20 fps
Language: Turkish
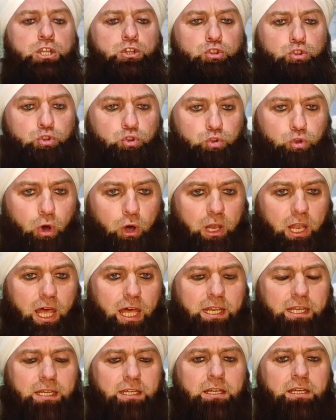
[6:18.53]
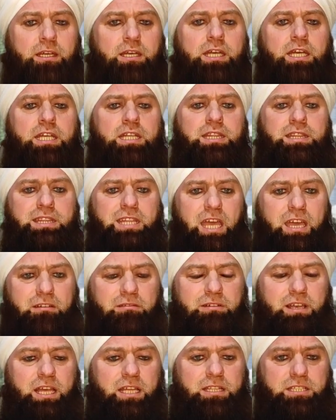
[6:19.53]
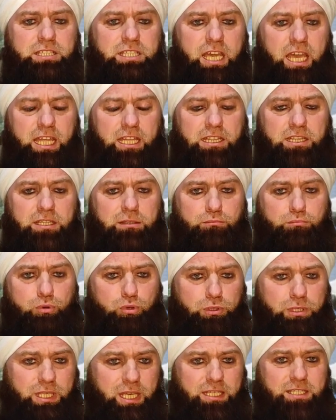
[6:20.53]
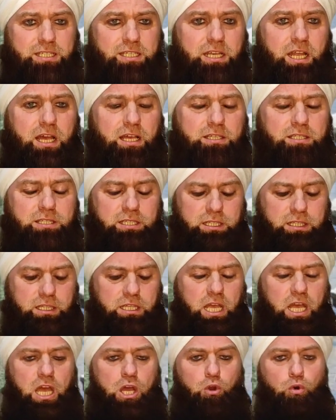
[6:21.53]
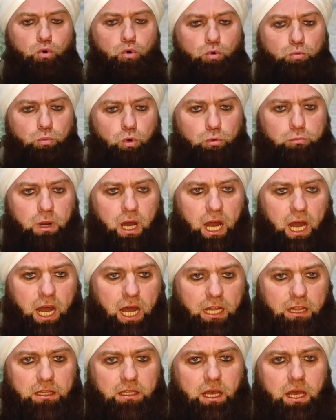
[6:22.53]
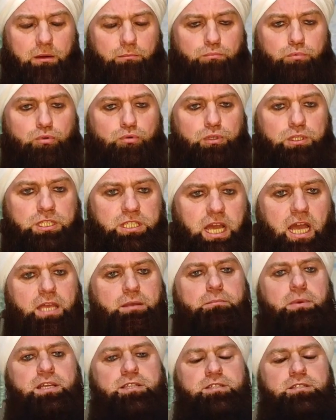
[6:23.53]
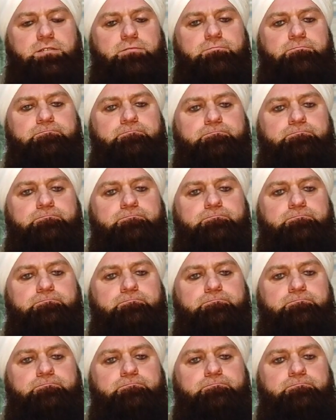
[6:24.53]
doları devlet kendi bünyesine alsın, umum halka bunu yaymasın.